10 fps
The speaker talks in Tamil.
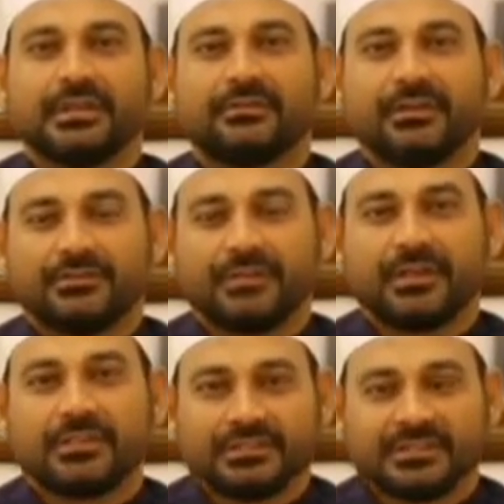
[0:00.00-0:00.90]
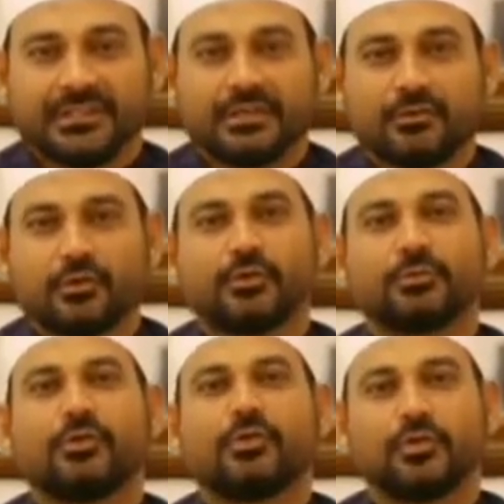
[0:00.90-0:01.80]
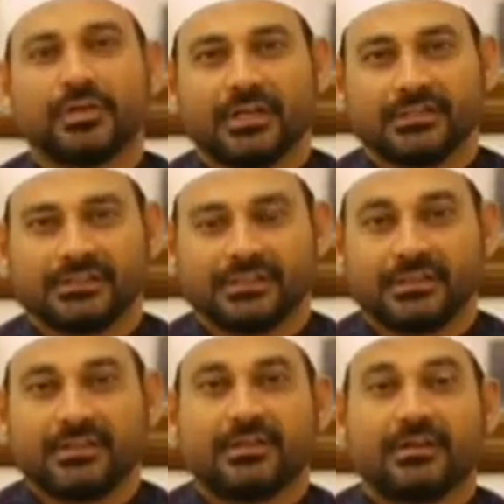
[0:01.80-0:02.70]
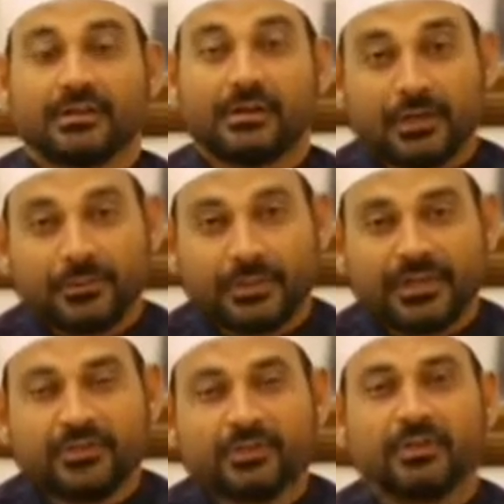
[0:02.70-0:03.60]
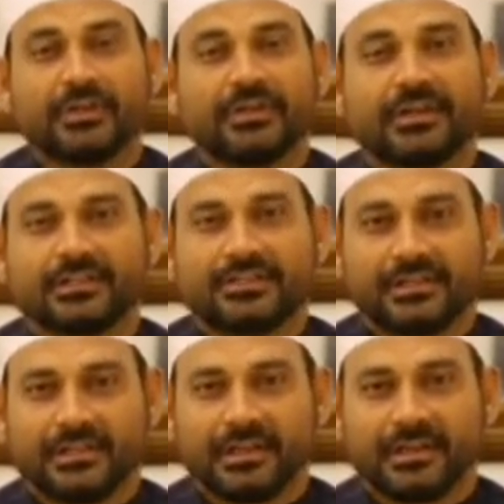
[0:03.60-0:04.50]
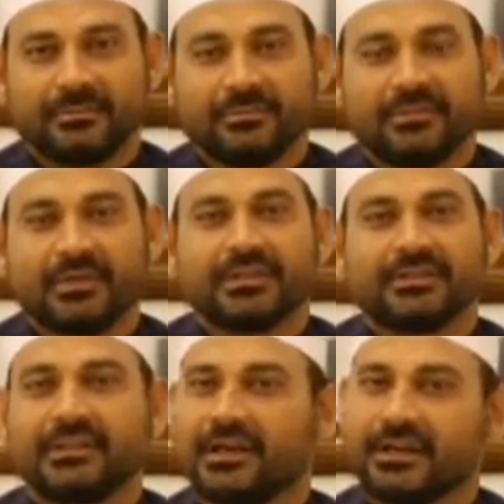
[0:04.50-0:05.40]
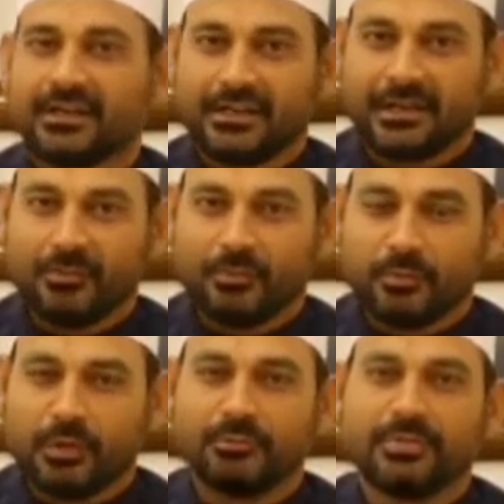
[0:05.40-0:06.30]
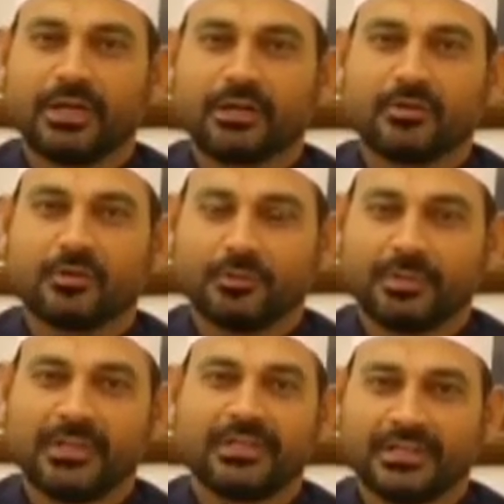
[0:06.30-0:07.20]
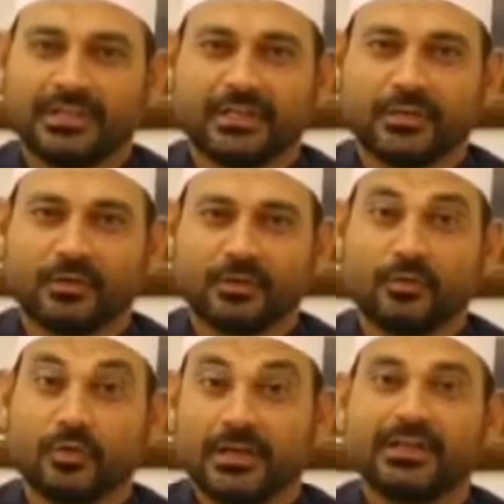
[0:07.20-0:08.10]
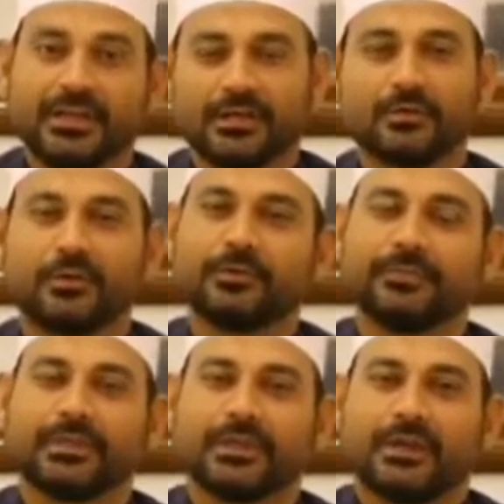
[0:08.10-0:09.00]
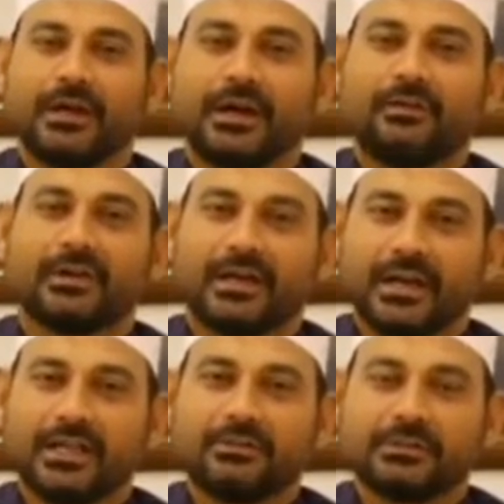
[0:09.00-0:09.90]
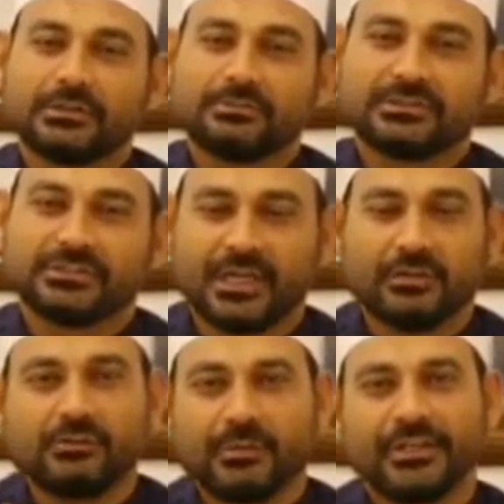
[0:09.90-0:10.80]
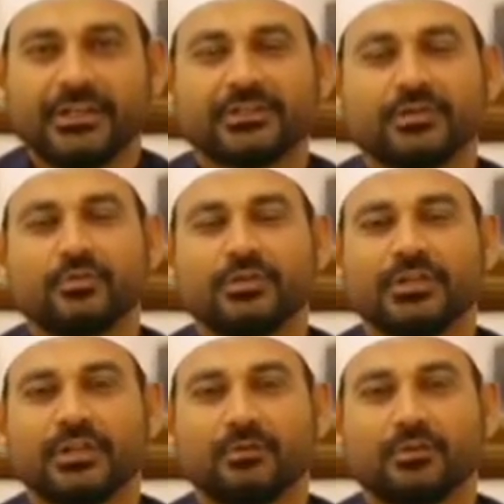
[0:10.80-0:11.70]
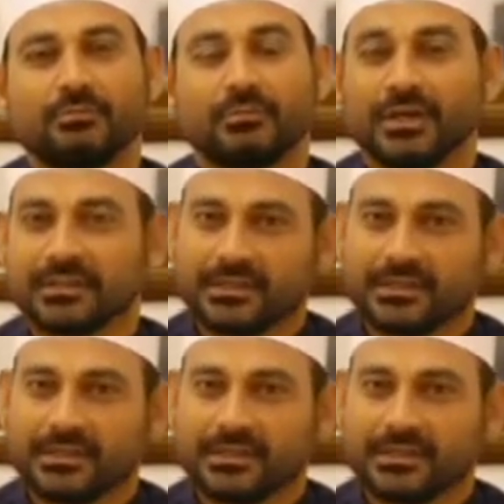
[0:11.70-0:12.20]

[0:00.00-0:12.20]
இந்தியாவை வேறு திசையில் கொண்டு போகக்கூடிய ஆட்சி கார்ப்பரேட்டுகளுடைய ஆட்சி என்றெல்லாம் யாரெல்லாம் புலம்பினார்களோ பிதற்றினார்களோ உளறினார்களோ அவர்கள் அனைவருக்கும் சாவுமணி அடிக்கக்கூடிய ஒரு